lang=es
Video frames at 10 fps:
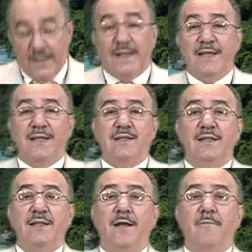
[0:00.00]
En el
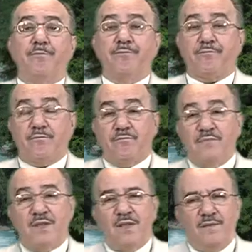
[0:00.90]
día
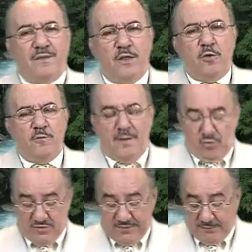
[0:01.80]
de hoy
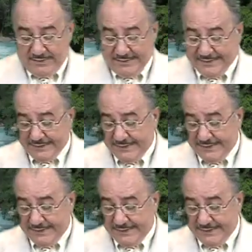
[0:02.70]
vamos a hablar